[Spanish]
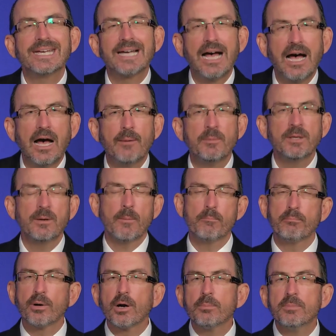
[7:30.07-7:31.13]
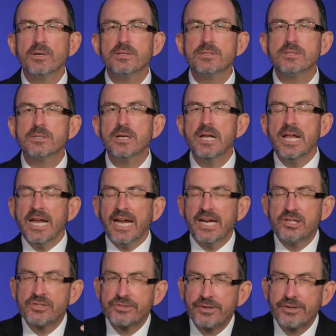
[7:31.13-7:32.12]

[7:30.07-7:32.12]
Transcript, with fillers: que su propósito es el mismo.